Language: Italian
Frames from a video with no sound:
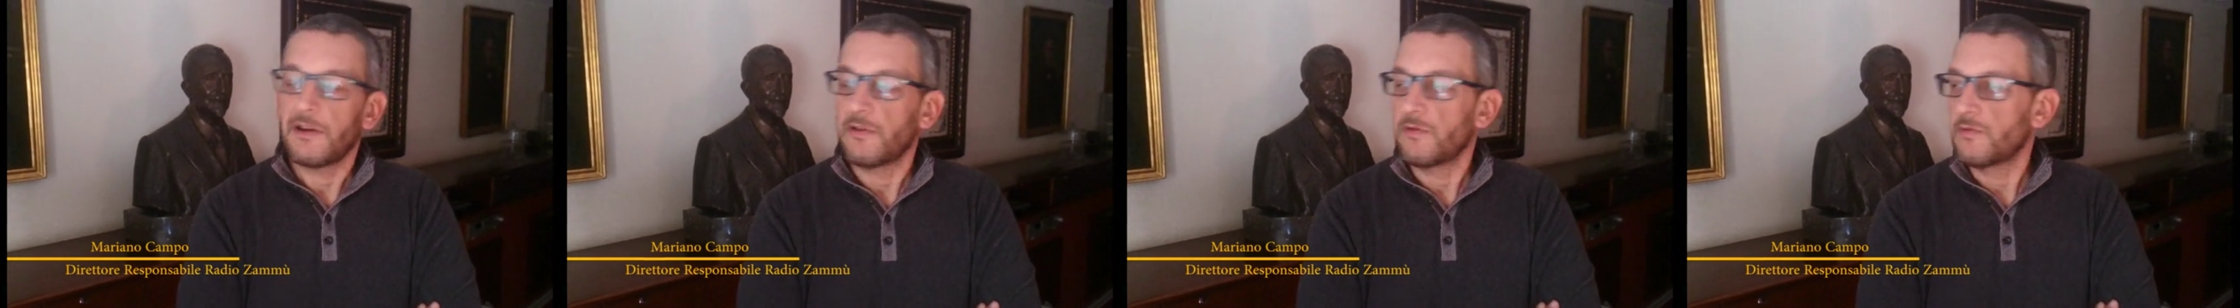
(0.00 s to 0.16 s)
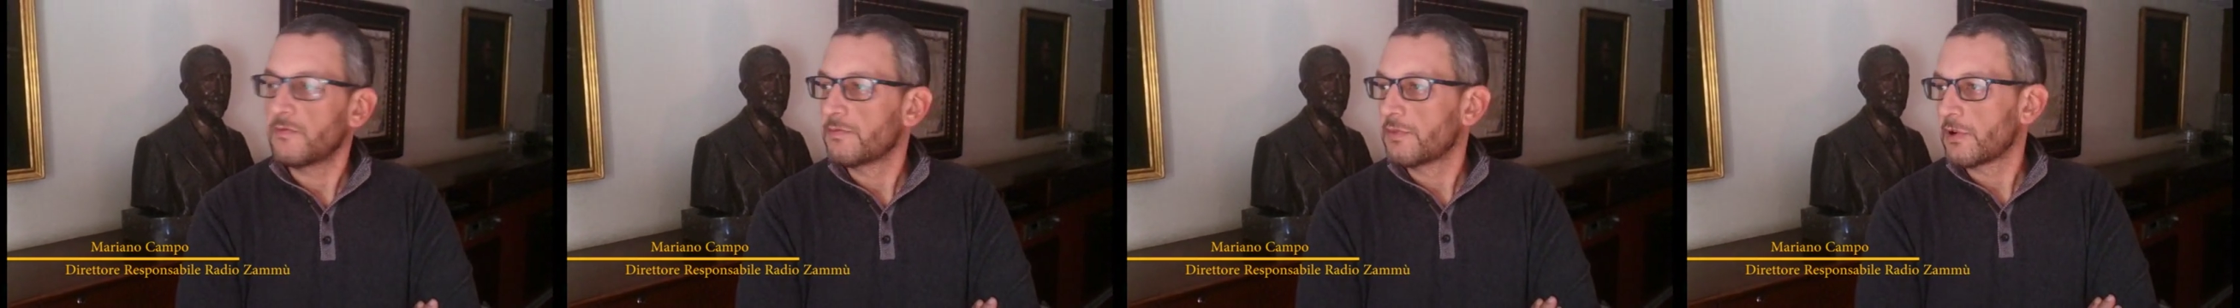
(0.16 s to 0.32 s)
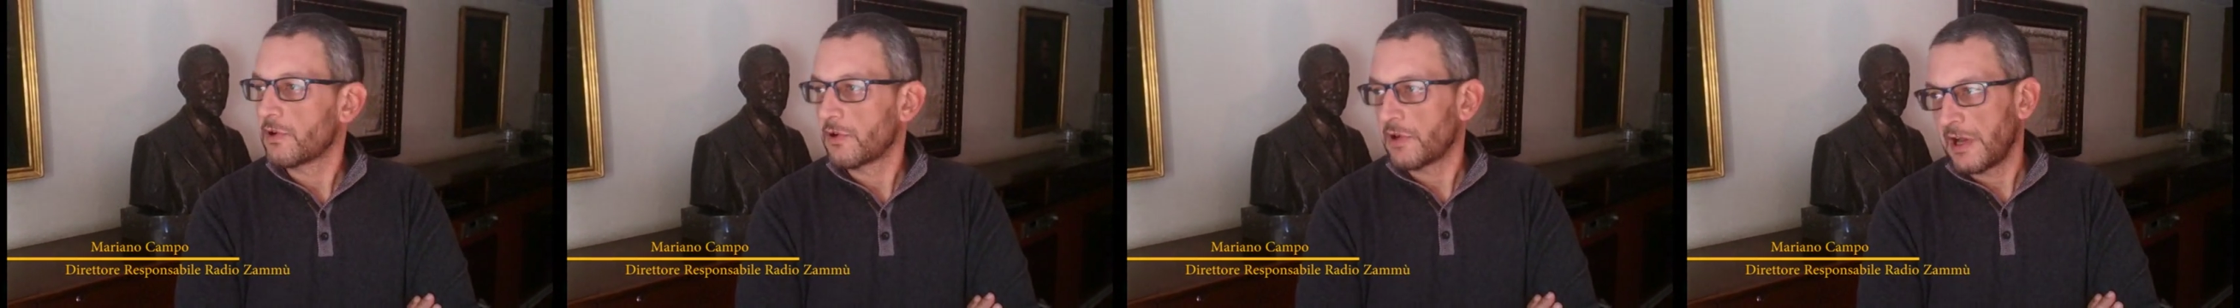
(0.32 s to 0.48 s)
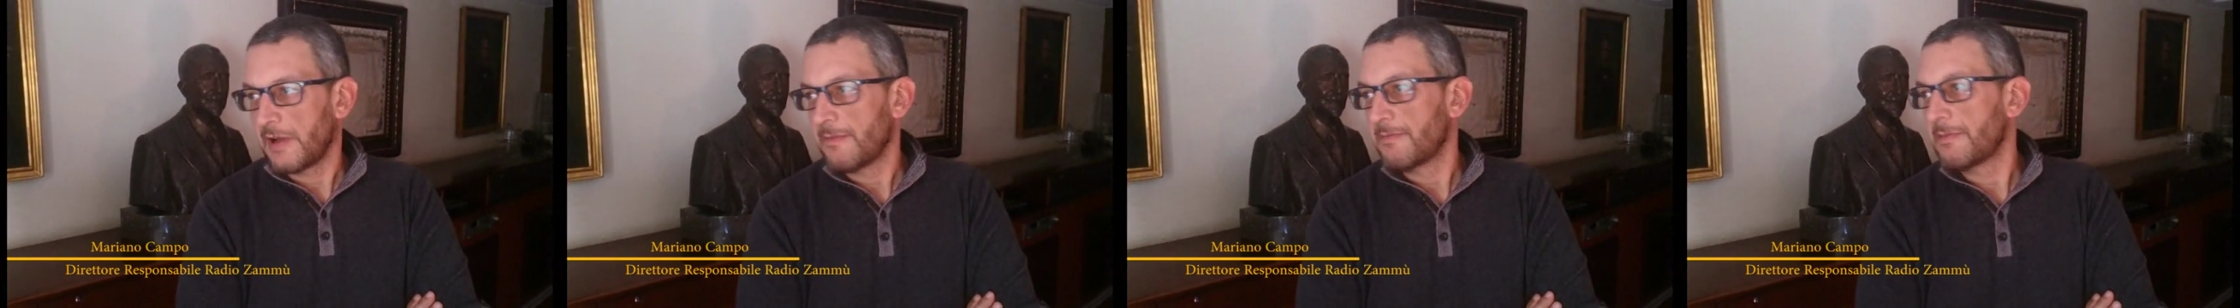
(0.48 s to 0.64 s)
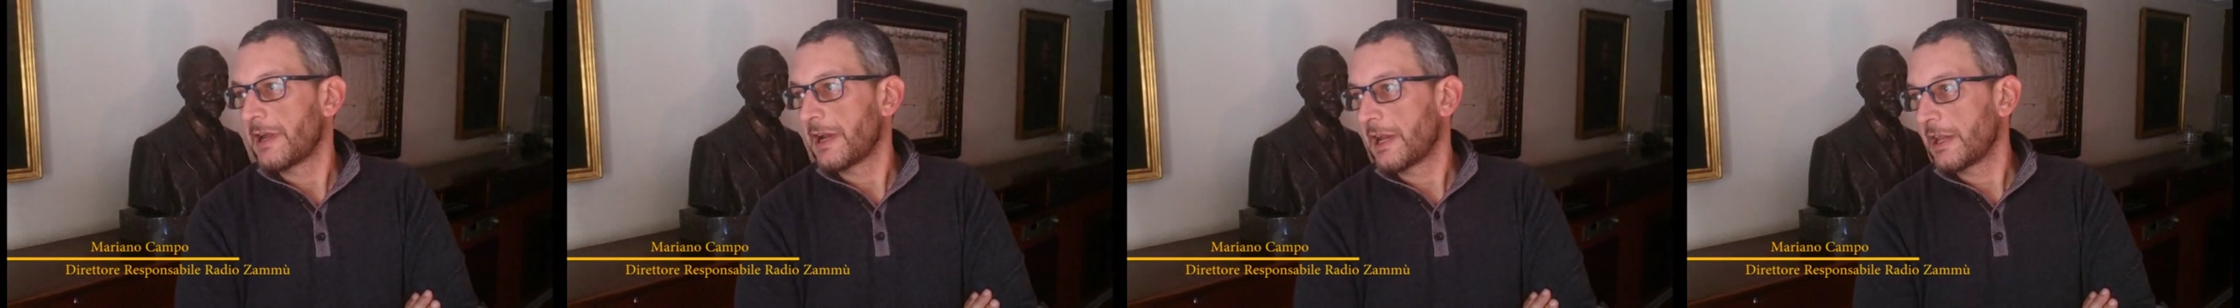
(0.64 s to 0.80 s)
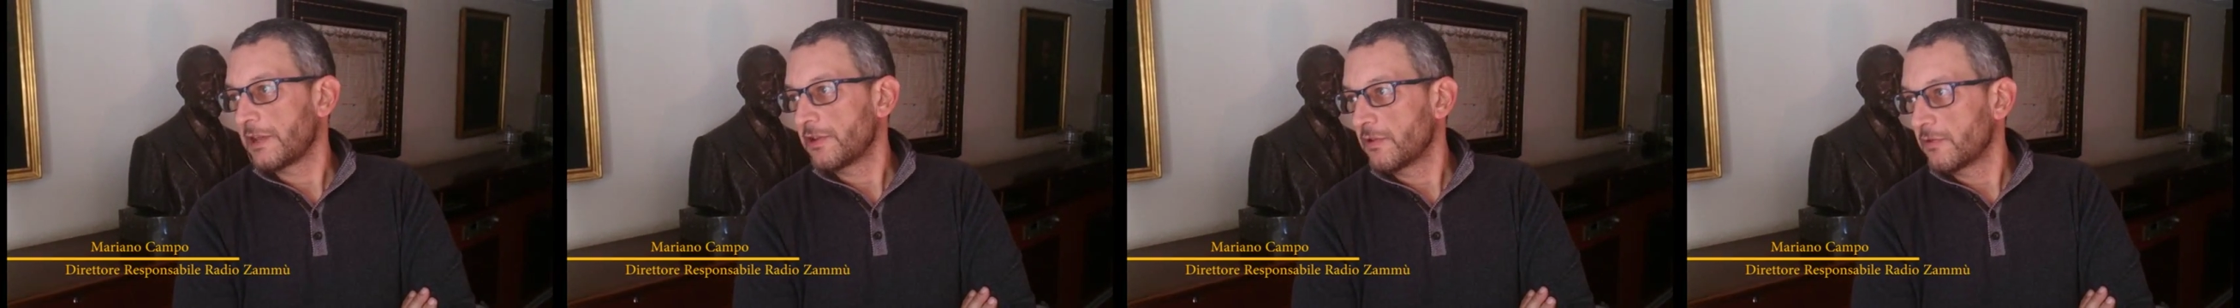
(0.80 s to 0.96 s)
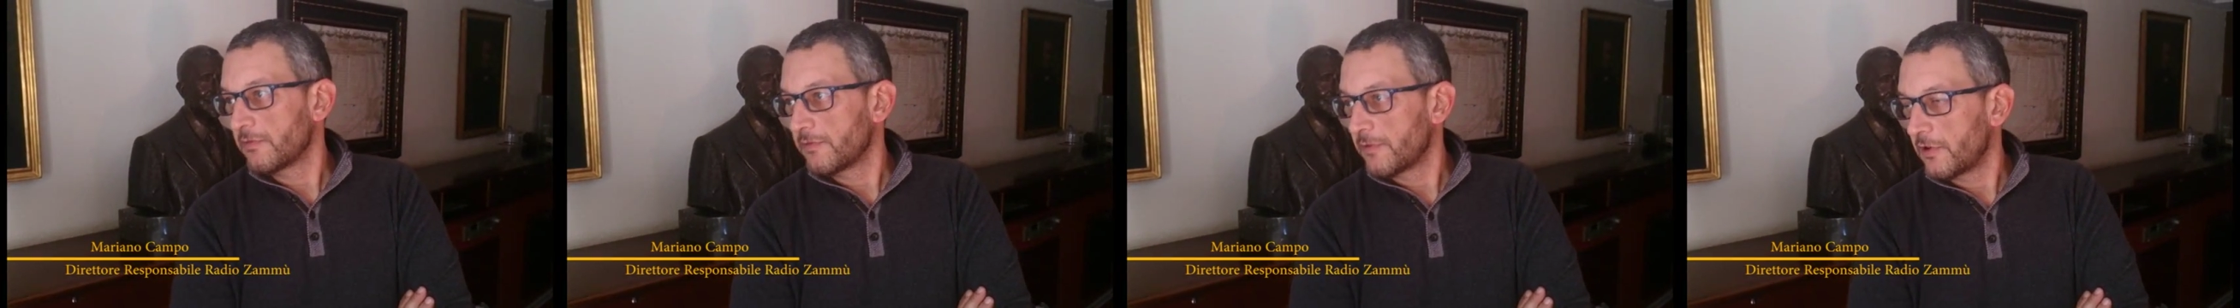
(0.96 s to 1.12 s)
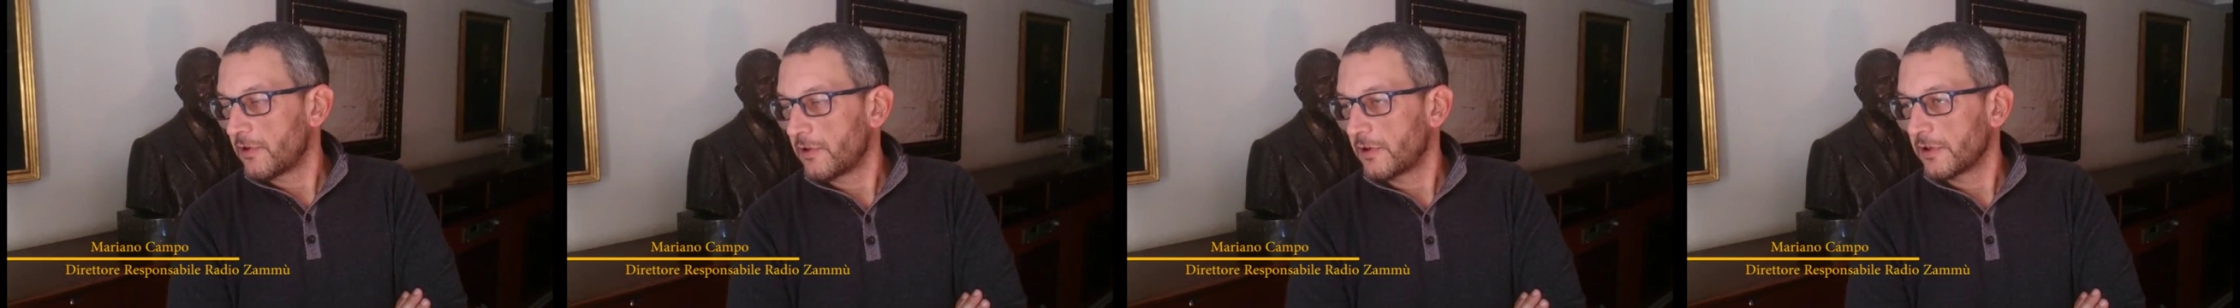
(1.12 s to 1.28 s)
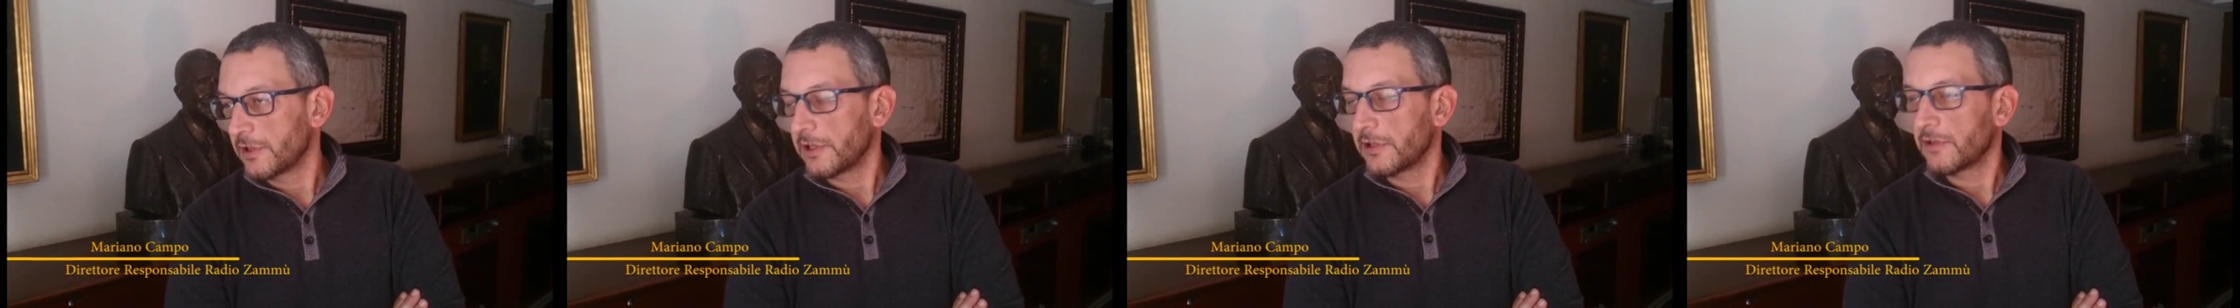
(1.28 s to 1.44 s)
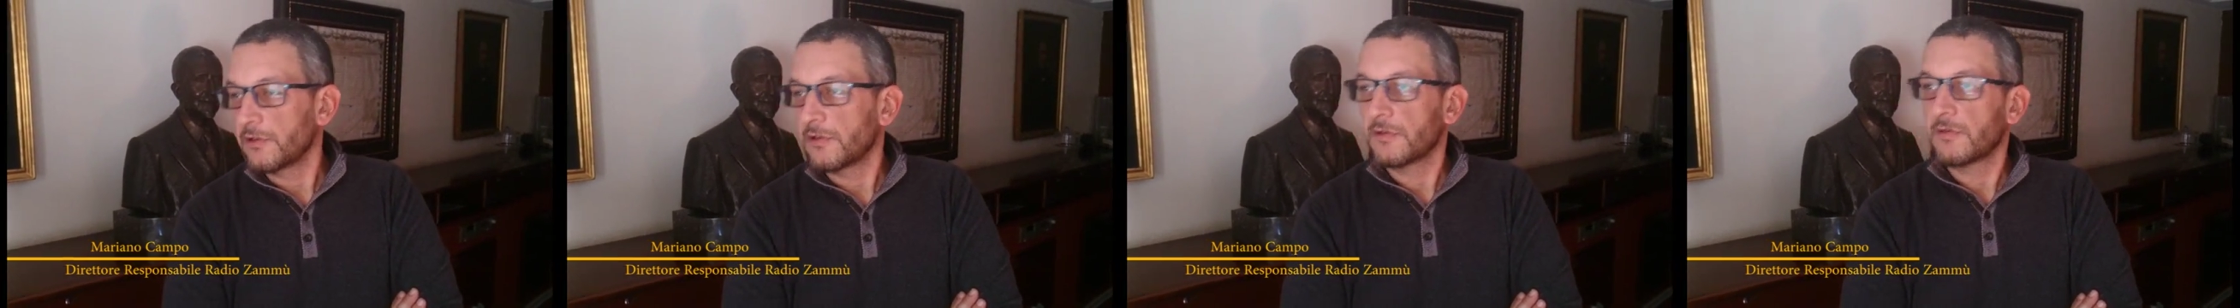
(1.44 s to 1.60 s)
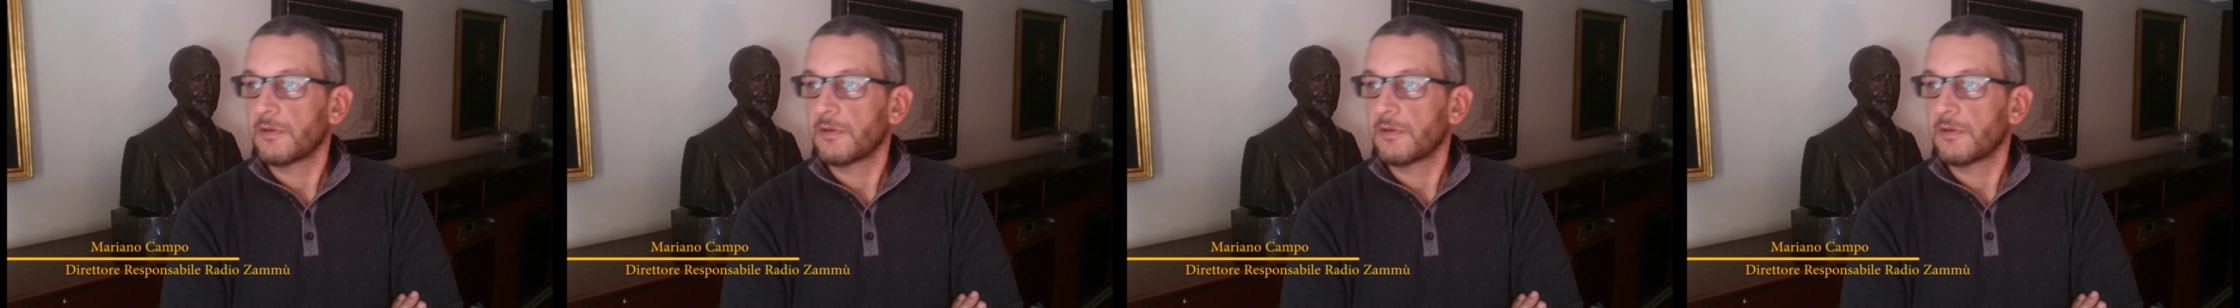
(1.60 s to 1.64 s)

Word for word: un programma radiofonico,